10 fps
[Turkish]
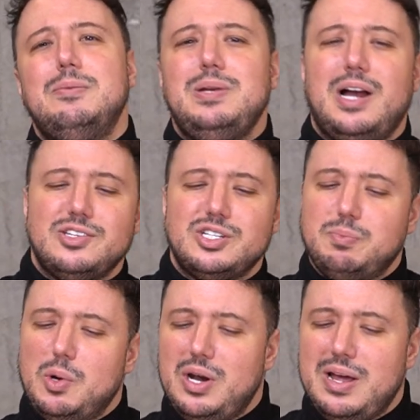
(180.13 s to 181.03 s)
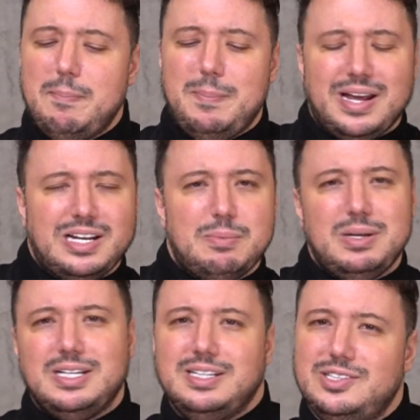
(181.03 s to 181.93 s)
birazcık böyle
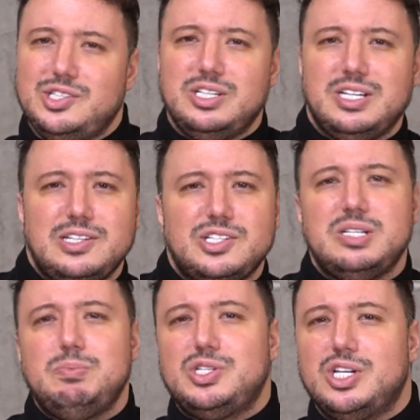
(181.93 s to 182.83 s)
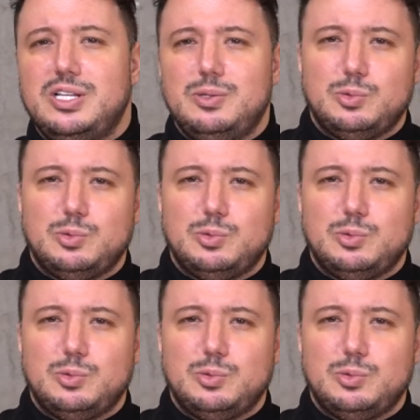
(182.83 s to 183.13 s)
beklemeli, gidişli, gelişli bir şeyleri